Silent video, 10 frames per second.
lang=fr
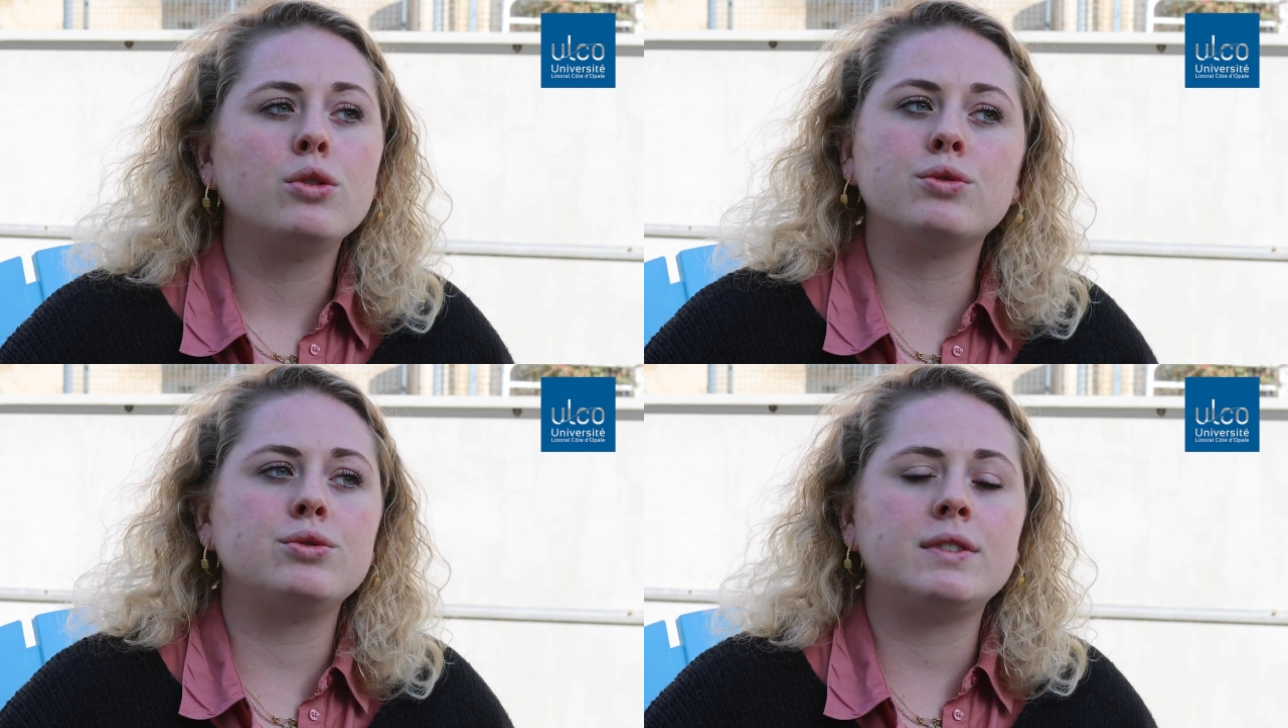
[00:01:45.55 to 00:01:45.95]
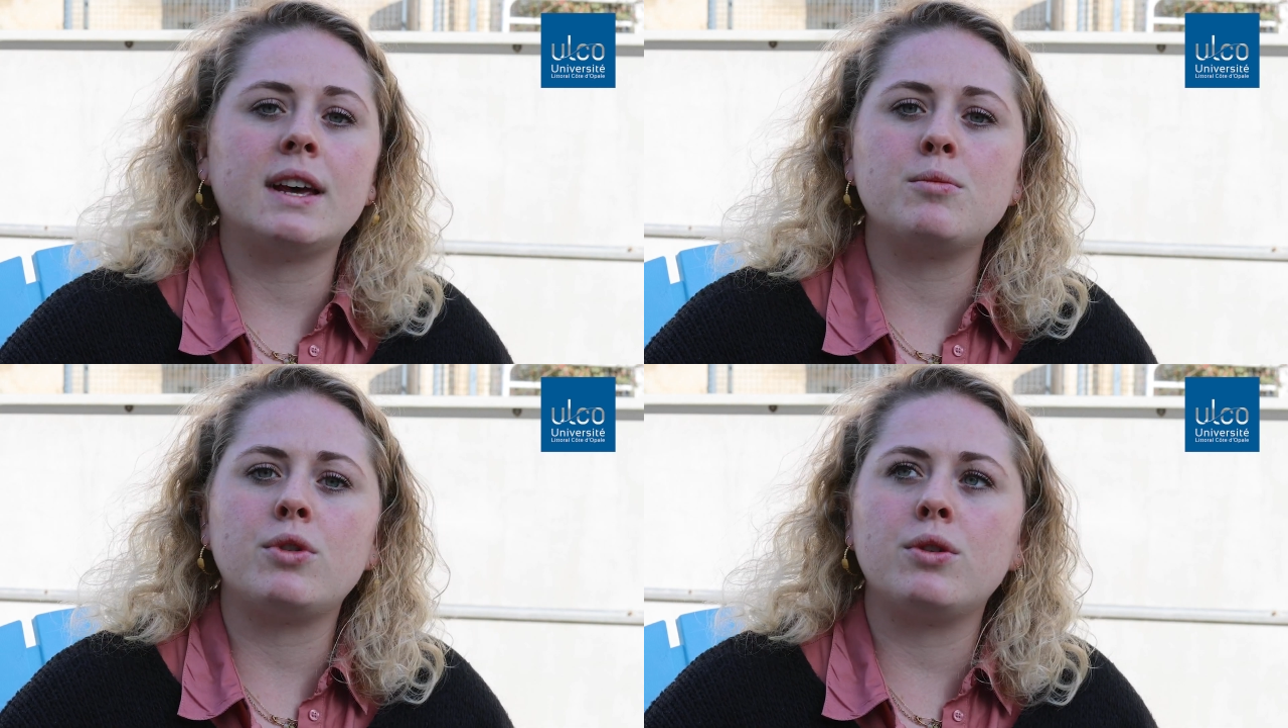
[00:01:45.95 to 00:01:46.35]
dont
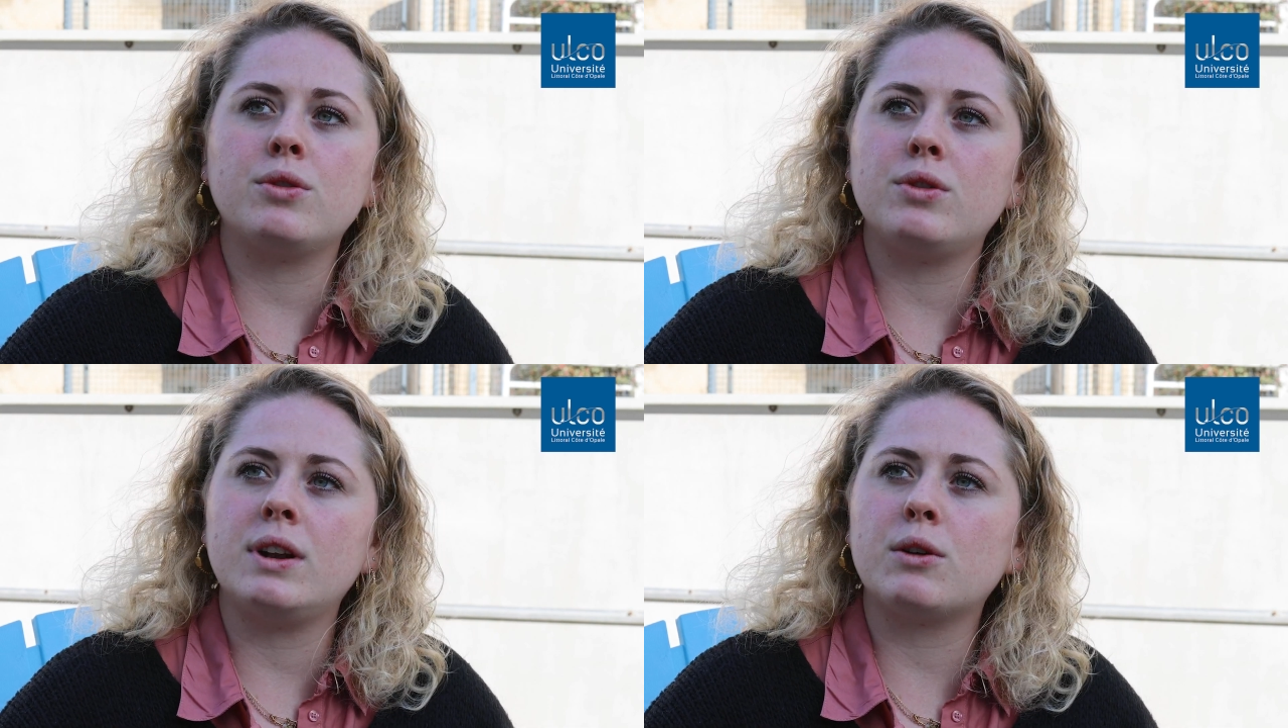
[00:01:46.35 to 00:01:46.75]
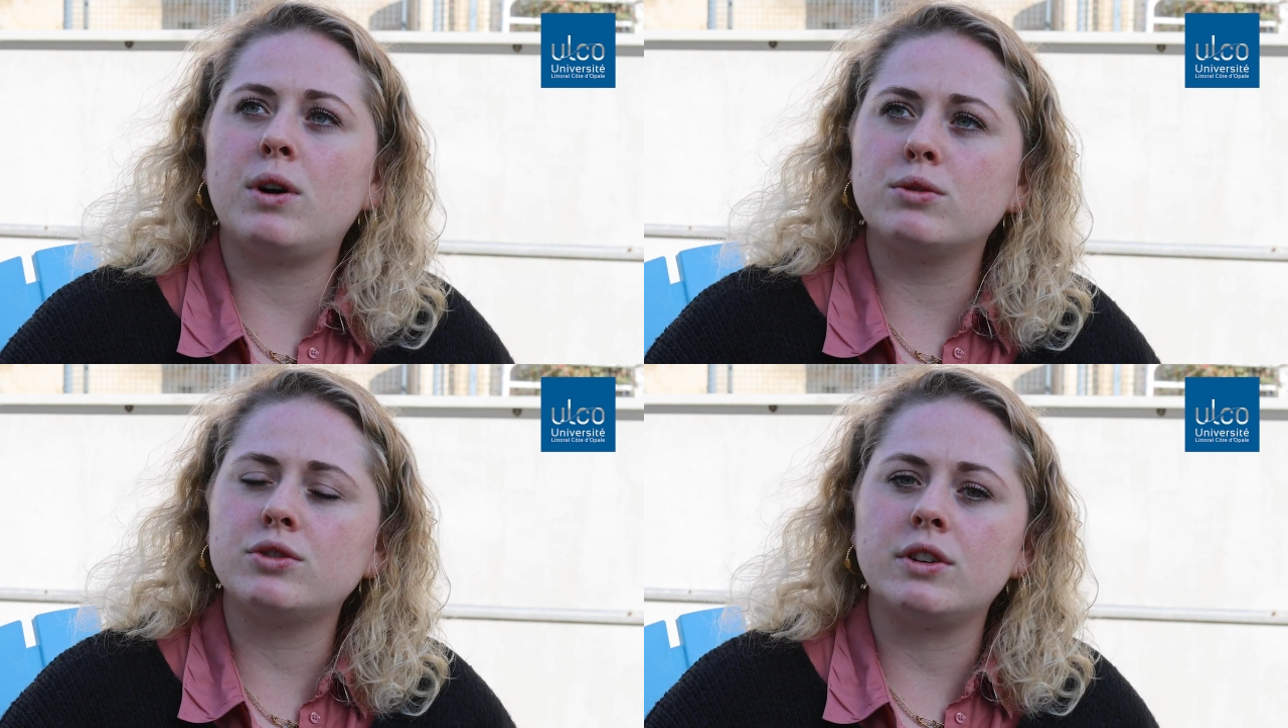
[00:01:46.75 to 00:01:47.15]
notamment la
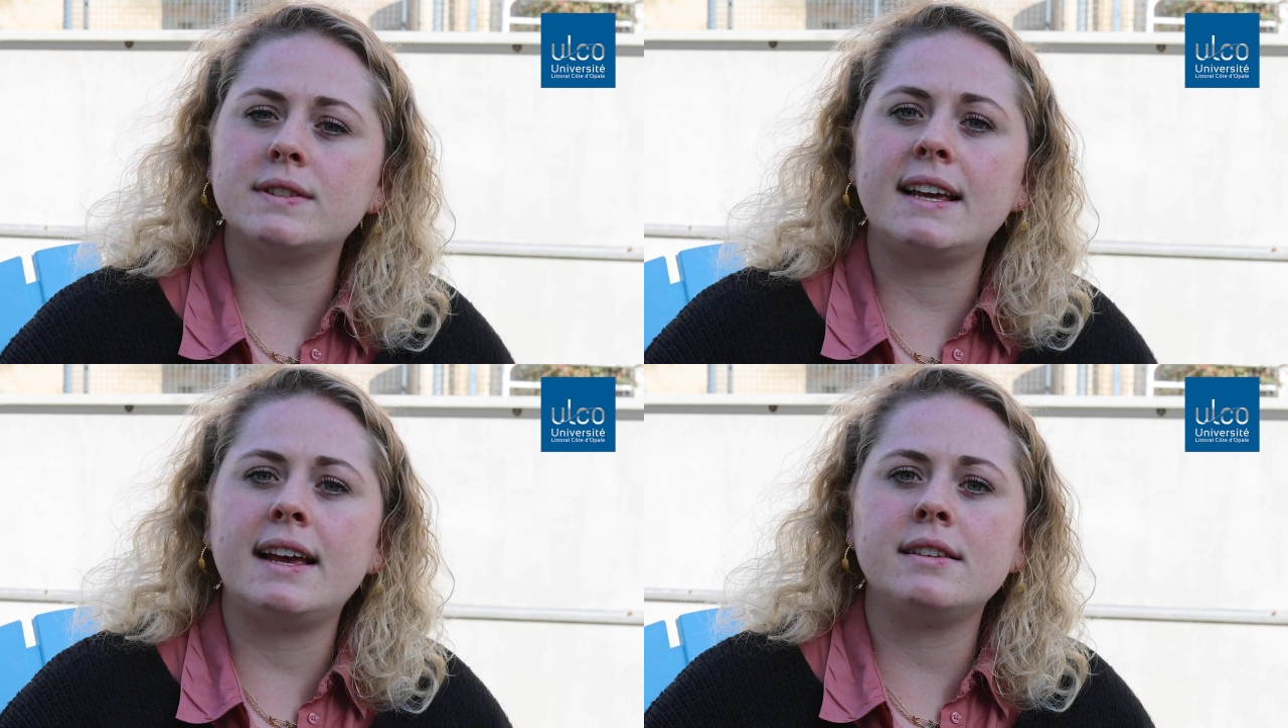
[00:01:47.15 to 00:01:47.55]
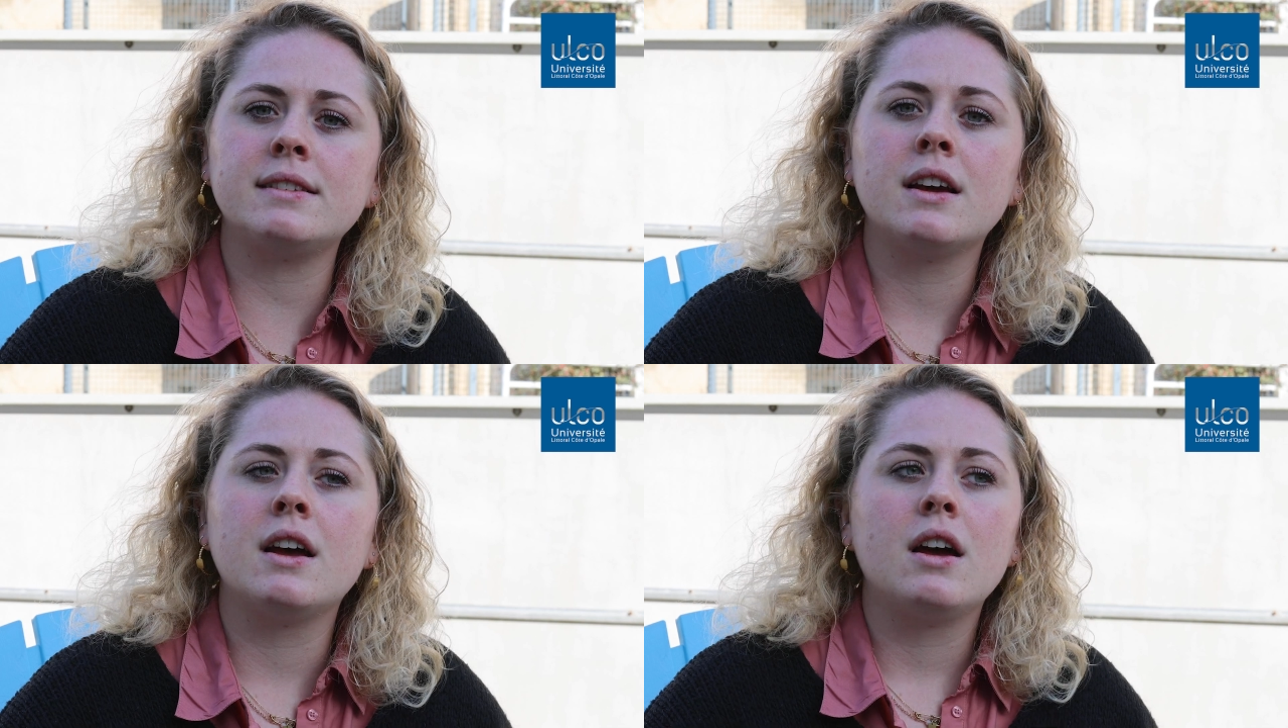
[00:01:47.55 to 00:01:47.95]
Croix-Rouge française,